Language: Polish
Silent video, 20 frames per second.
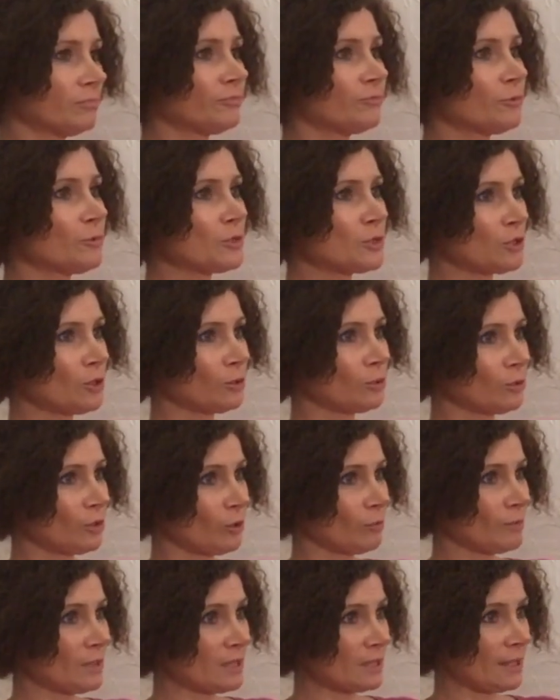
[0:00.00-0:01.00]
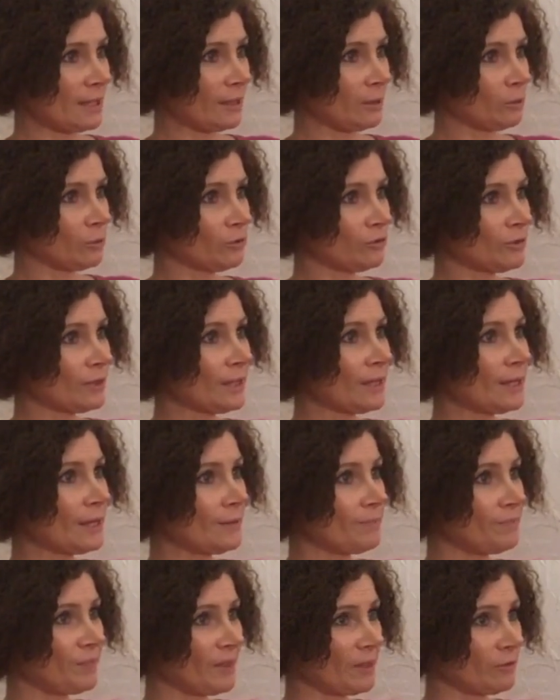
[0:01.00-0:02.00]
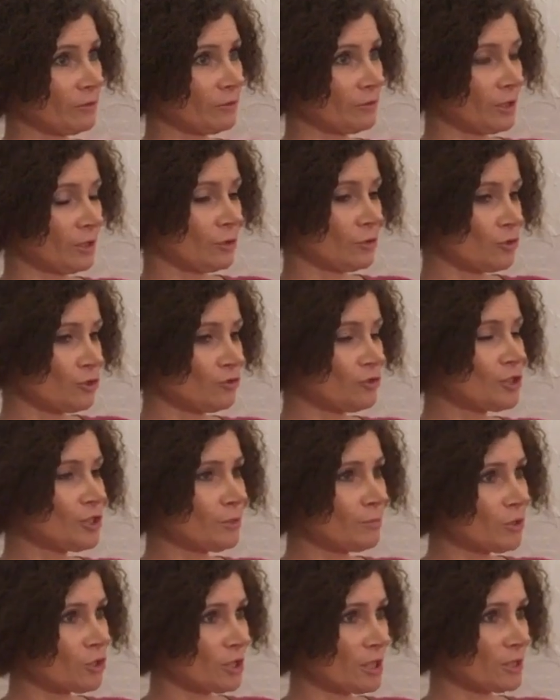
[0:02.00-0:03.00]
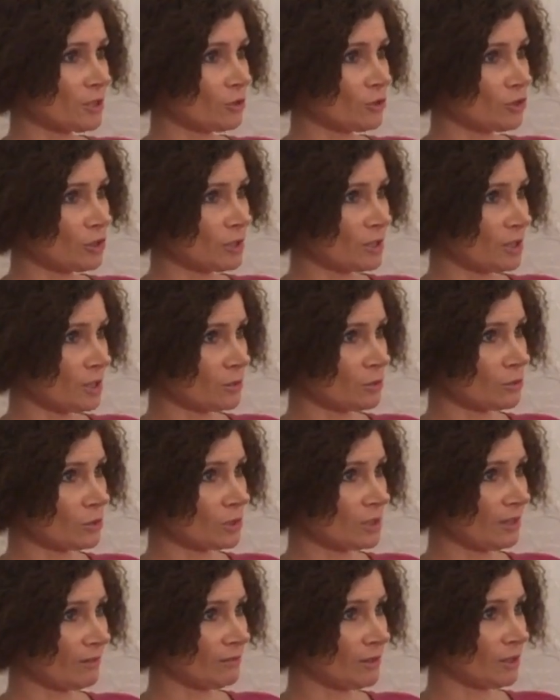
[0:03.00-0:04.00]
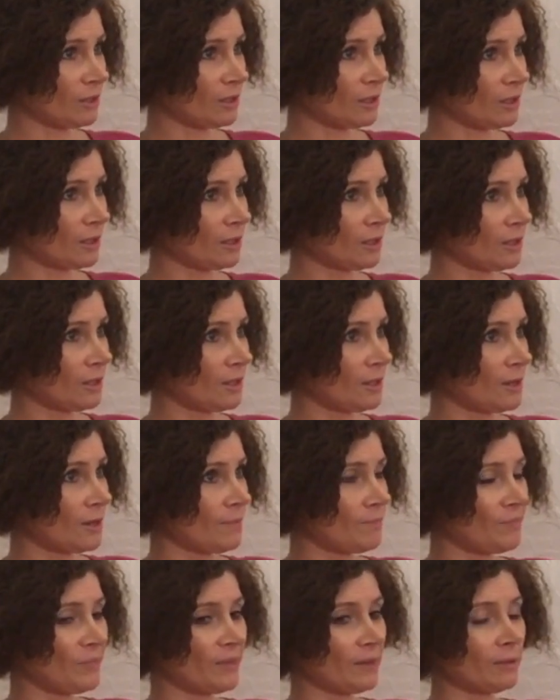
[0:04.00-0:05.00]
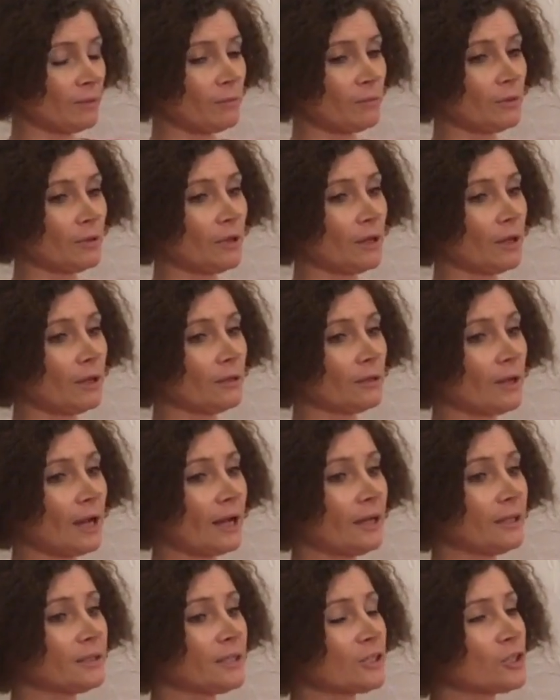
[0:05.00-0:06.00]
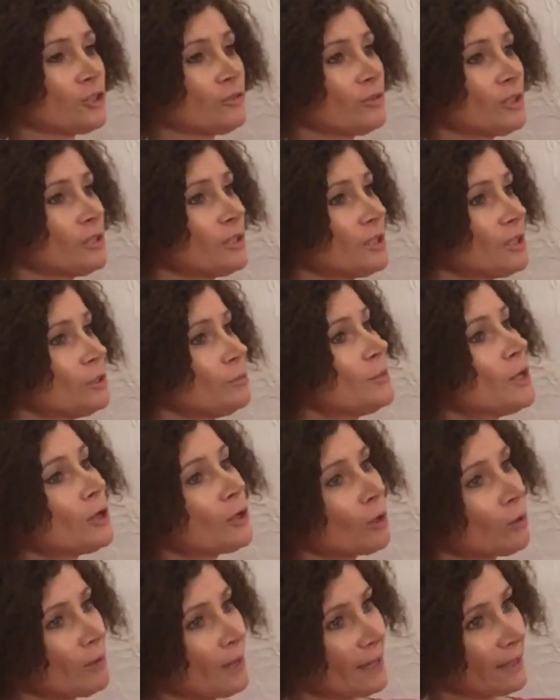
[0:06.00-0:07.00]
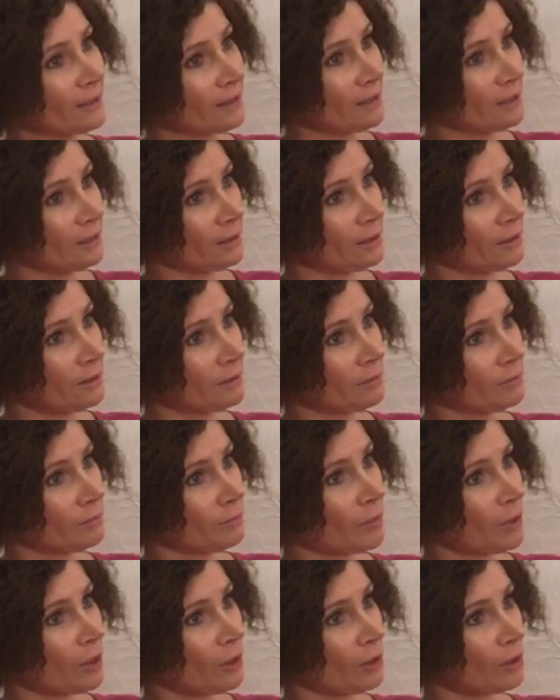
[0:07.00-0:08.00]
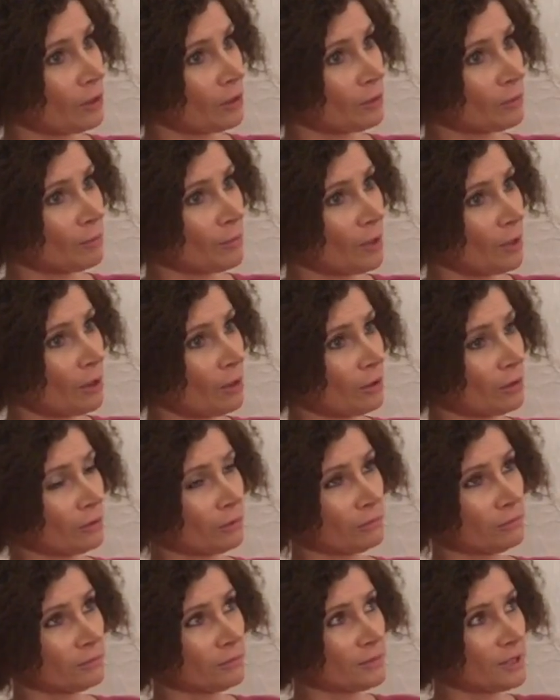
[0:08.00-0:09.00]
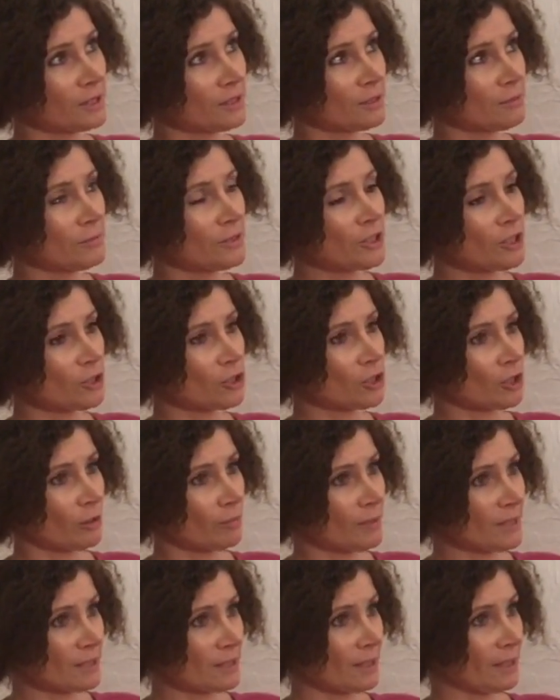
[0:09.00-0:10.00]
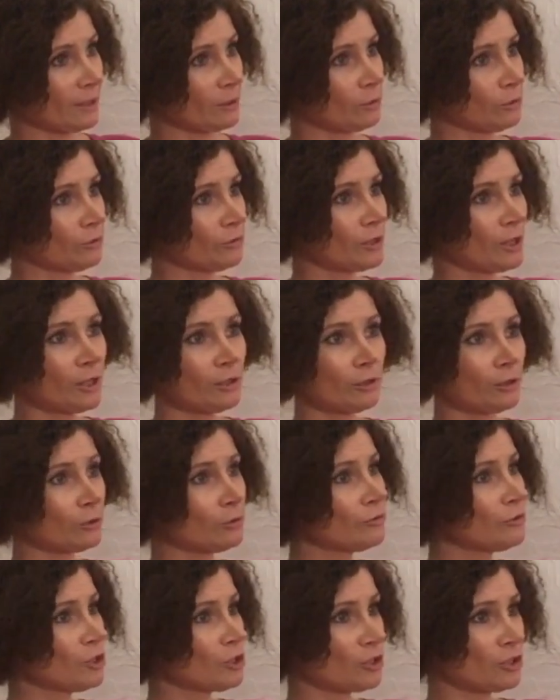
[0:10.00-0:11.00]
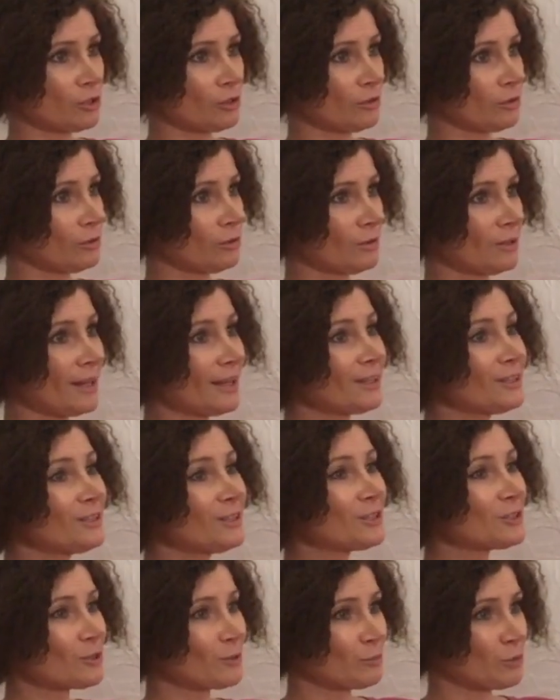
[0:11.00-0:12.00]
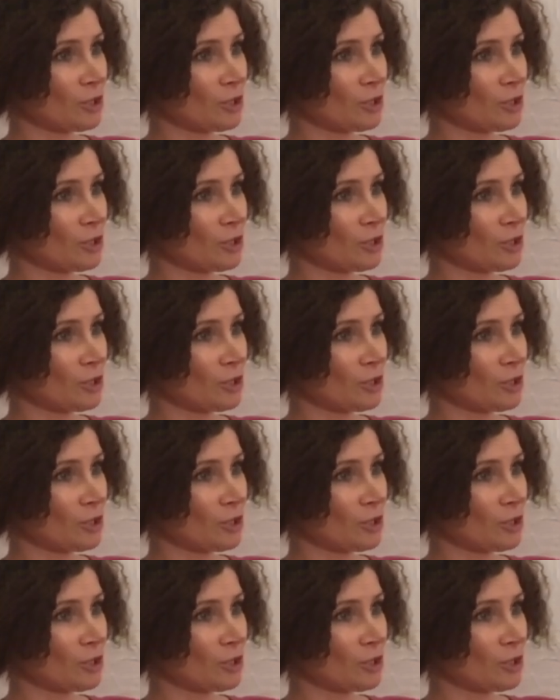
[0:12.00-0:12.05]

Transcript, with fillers: funkcjonują bez leków. Wtedy oczywiście można skorzystać z ustawienia. Mm, ale także wtedy, kiedy biorą leki, bo, bo jest im ciężko bez leków to również y, leki nie są